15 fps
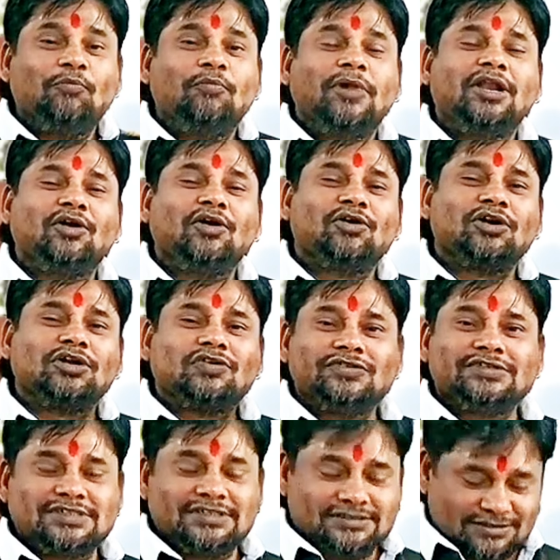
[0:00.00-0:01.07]
మళ్ళీ ఒక
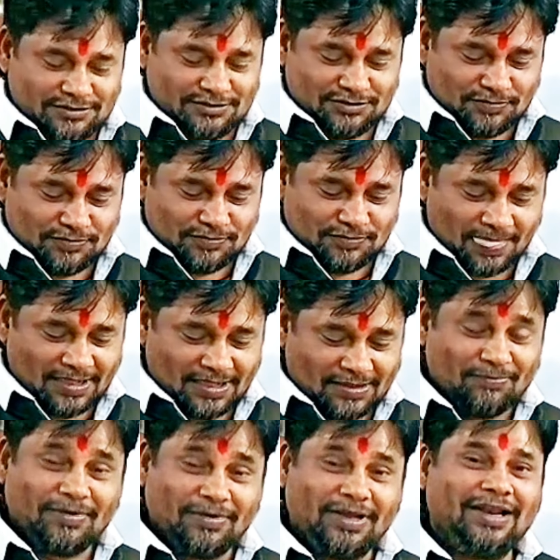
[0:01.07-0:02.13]
ట్విస్ట్ వచ్చింది
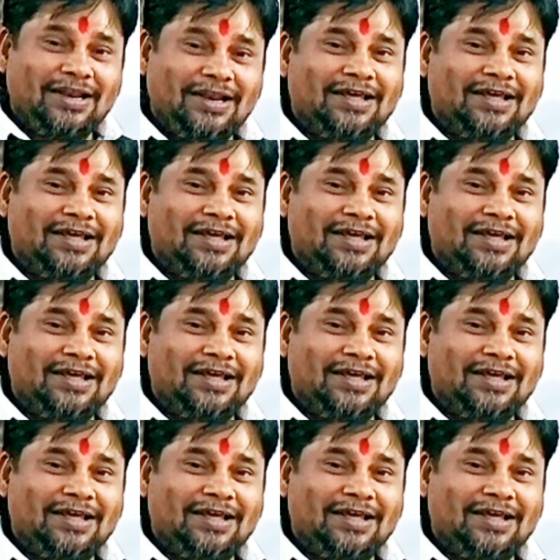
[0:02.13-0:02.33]
మళ్ళీ